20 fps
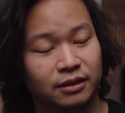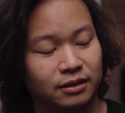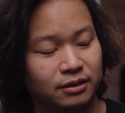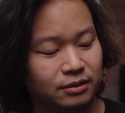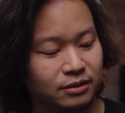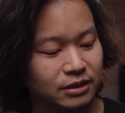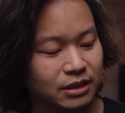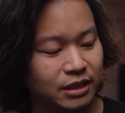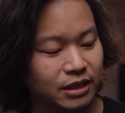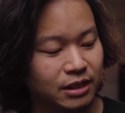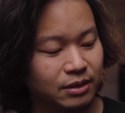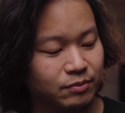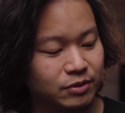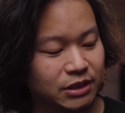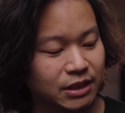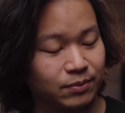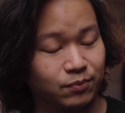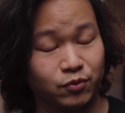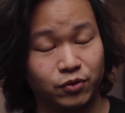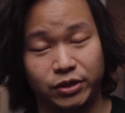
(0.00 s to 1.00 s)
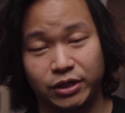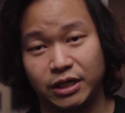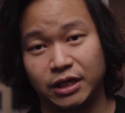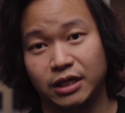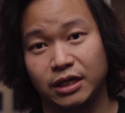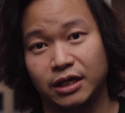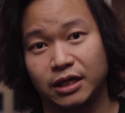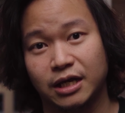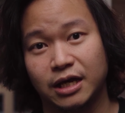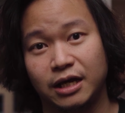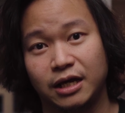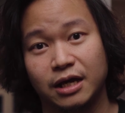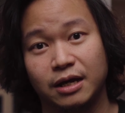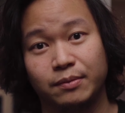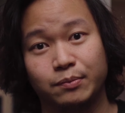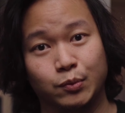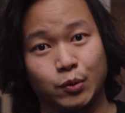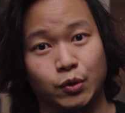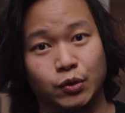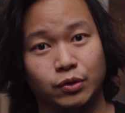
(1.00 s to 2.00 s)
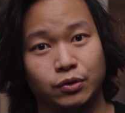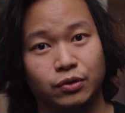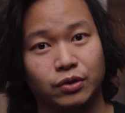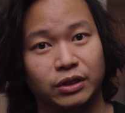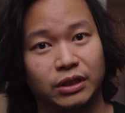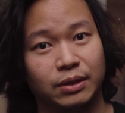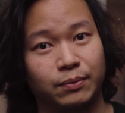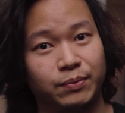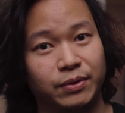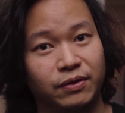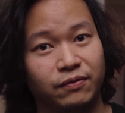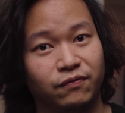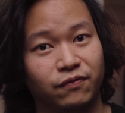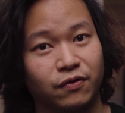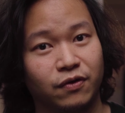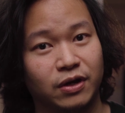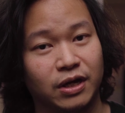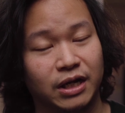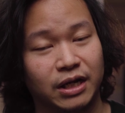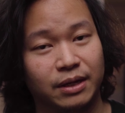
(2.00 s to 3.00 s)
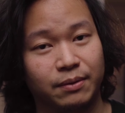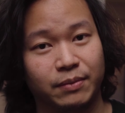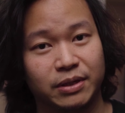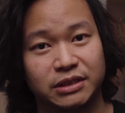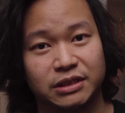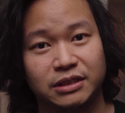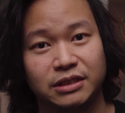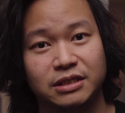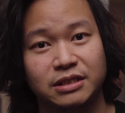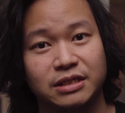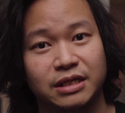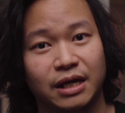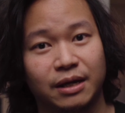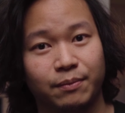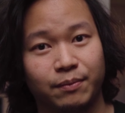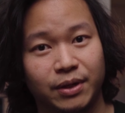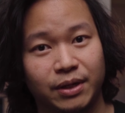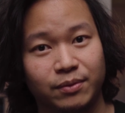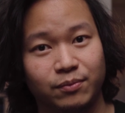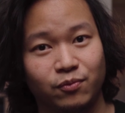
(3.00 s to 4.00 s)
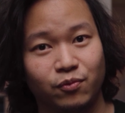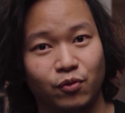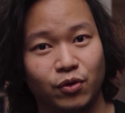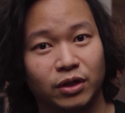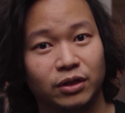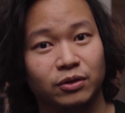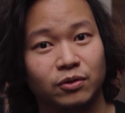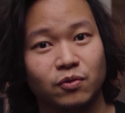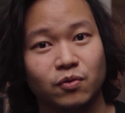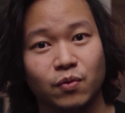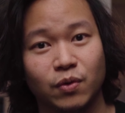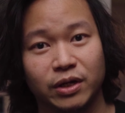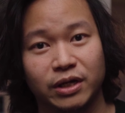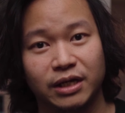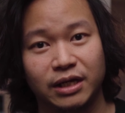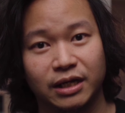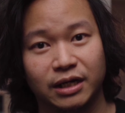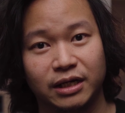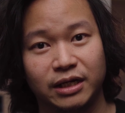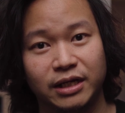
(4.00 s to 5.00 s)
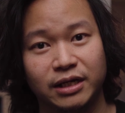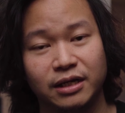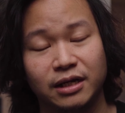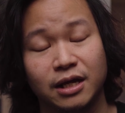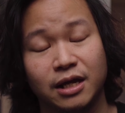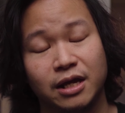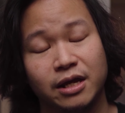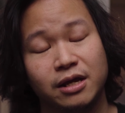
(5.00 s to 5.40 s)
Jadi meskipun dia agak mundur tapi vokalnya masih nyaman buat gue dengerin.